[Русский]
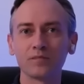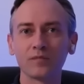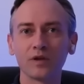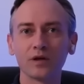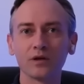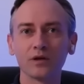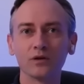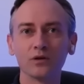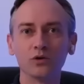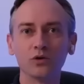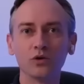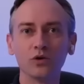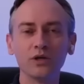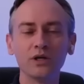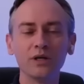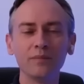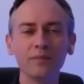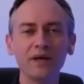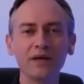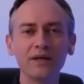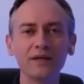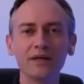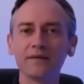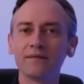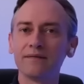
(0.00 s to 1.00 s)
Но не
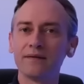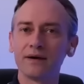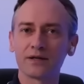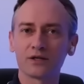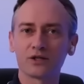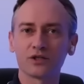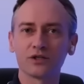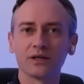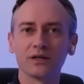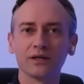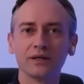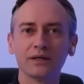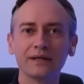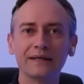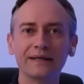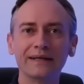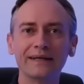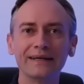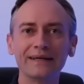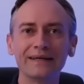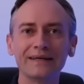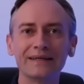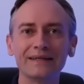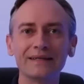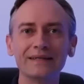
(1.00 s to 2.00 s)
менее важно
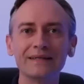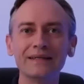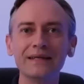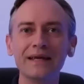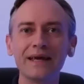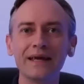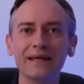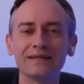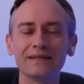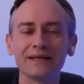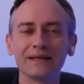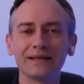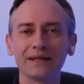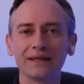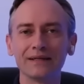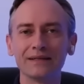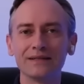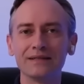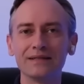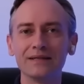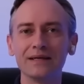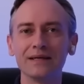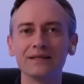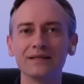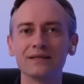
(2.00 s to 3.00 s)
не делать
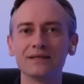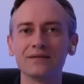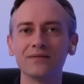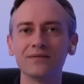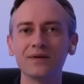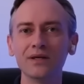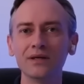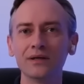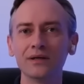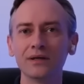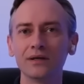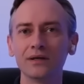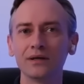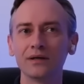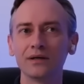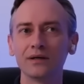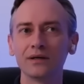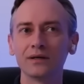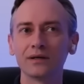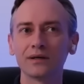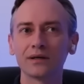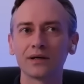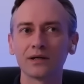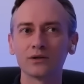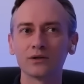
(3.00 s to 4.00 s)
действий,
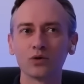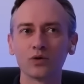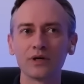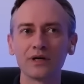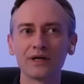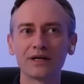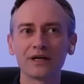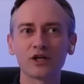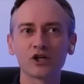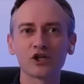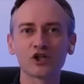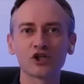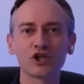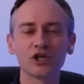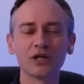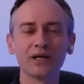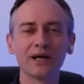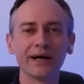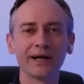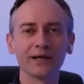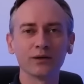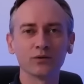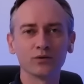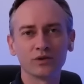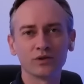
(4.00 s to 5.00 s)
которые
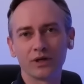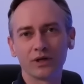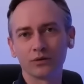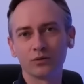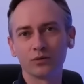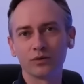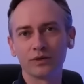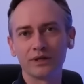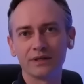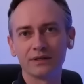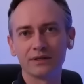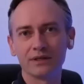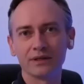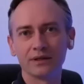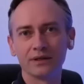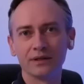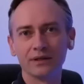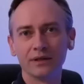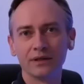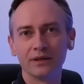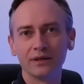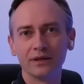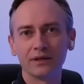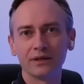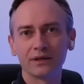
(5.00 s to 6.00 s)
разжигают тягу к еде,
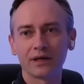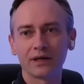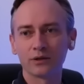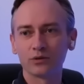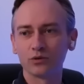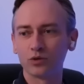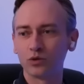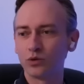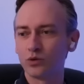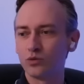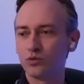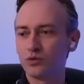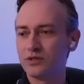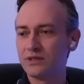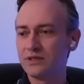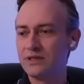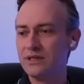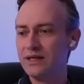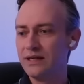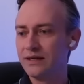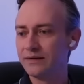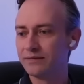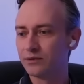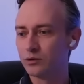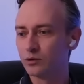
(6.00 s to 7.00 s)
которые
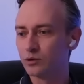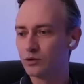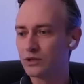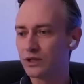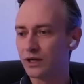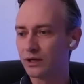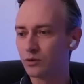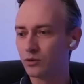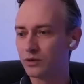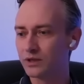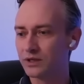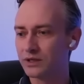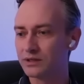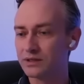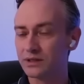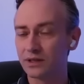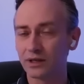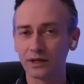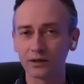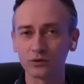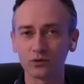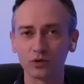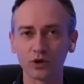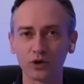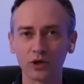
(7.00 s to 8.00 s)
усиливают тягу к еде,
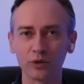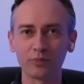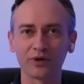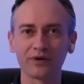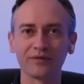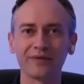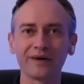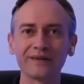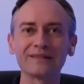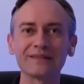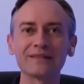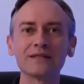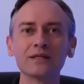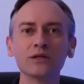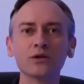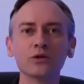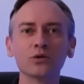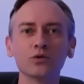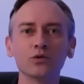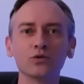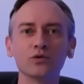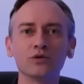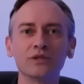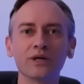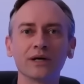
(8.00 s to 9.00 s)
которые
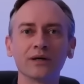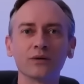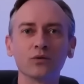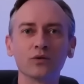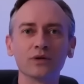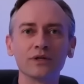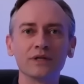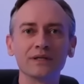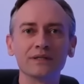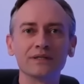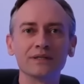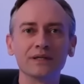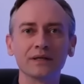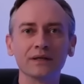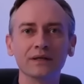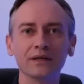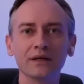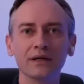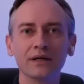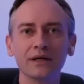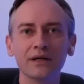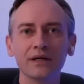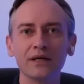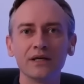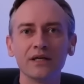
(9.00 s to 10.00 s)
провоцируют тягу к еде.
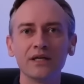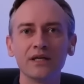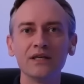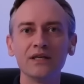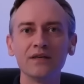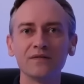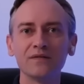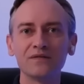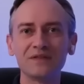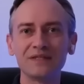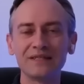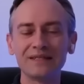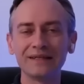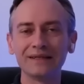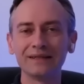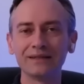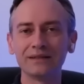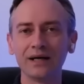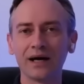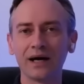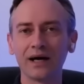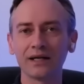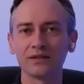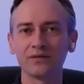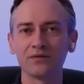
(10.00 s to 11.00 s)
И
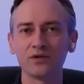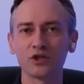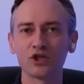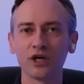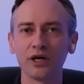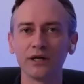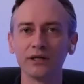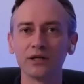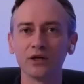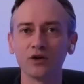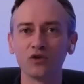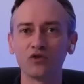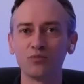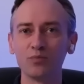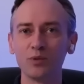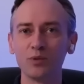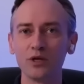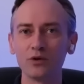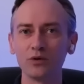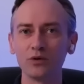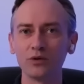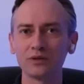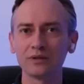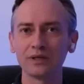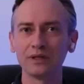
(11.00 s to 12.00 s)
всегда движение
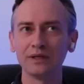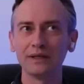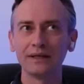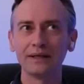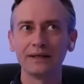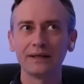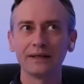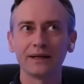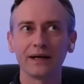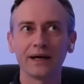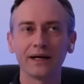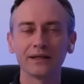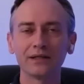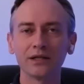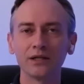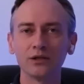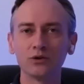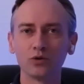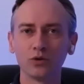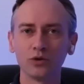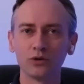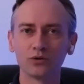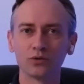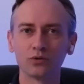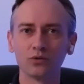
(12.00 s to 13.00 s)
вперед – это и
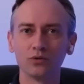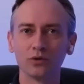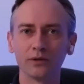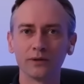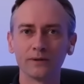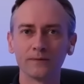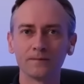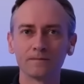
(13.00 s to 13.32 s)
то, и другое.